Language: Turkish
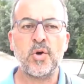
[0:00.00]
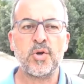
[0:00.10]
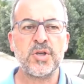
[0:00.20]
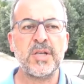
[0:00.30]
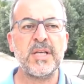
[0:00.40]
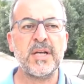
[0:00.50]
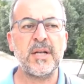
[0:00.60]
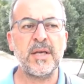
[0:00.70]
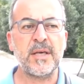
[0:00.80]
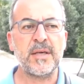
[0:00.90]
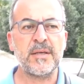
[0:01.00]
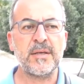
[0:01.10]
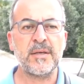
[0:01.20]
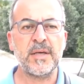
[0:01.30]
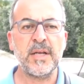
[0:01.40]
Özellikle
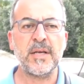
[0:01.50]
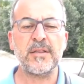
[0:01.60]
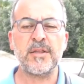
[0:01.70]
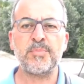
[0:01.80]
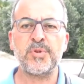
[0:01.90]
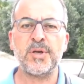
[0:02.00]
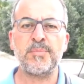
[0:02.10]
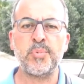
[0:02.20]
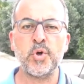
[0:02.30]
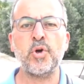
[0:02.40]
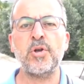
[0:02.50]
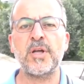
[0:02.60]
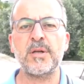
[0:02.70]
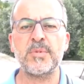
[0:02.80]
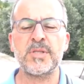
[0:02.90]
e, ilk etapta bu
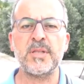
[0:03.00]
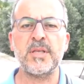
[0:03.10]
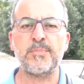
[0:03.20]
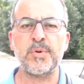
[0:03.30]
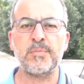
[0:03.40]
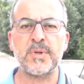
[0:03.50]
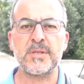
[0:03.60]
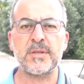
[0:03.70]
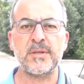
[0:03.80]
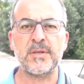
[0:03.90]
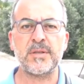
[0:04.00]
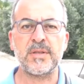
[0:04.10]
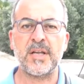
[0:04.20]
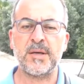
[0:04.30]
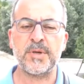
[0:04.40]
yollarımızın yapılmasını
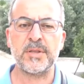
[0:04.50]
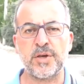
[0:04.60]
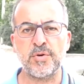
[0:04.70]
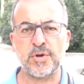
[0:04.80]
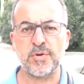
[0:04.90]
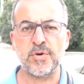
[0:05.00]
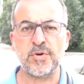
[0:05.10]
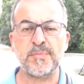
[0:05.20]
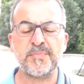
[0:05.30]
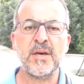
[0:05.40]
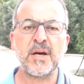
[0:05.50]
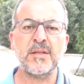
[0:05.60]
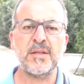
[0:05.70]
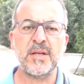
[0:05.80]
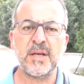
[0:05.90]
talep ettik. Öyle diyorum
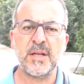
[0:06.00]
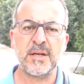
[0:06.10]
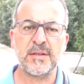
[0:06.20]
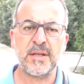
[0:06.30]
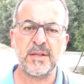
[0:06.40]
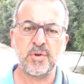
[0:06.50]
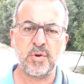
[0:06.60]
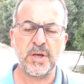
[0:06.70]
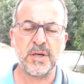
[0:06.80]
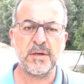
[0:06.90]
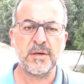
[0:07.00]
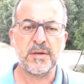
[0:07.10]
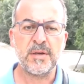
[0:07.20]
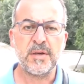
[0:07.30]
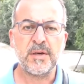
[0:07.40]
yakın ilgilerinden dolayı
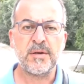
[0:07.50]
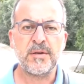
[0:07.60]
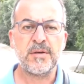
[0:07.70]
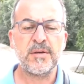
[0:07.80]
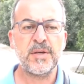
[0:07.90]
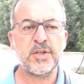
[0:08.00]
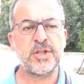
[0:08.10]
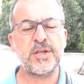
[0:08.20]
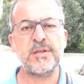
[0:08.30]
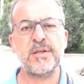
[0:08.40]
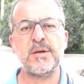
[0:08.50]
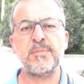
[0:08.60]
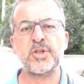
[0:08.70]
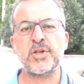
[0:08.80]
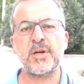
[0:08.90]
ee, işlerinde
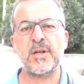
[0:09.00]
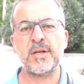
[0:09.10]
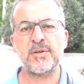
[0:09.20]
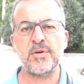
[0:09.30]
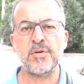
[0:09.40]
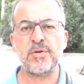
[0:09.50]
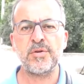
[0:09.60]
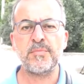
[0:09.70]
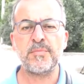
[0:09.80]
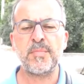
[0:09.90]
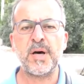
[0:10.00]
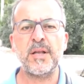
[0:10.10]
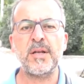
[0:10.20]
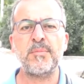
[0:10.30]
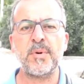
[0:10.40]
de başarılar diliyorum.
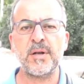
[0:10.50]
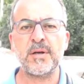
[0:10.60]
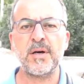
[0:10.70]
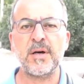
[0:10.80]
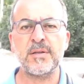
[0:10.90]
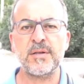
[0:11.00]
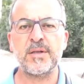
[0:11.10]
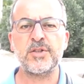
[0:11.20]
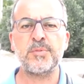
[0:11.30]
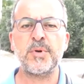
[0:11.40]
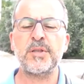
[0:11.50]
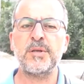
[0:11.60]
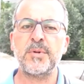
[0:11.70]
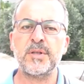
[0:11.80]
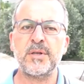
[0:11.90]
Mahallem halkı adına,
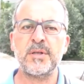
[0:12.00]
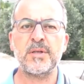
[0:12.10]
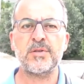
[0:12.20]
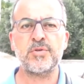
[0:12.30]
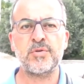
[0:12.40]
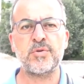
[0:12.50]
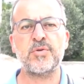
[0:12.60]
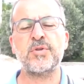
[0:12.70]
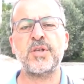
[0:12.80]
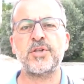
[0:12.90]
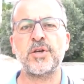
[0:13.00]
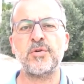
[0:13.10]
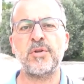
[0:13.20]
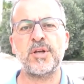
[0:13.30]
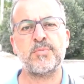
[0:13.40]
cemaatim adına da sonsuz
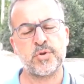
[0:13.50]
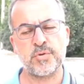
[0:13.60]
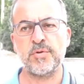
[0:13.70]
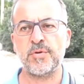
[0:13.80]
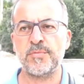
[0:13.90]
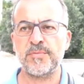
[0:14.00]
teşekkürlerimi sunuyorum.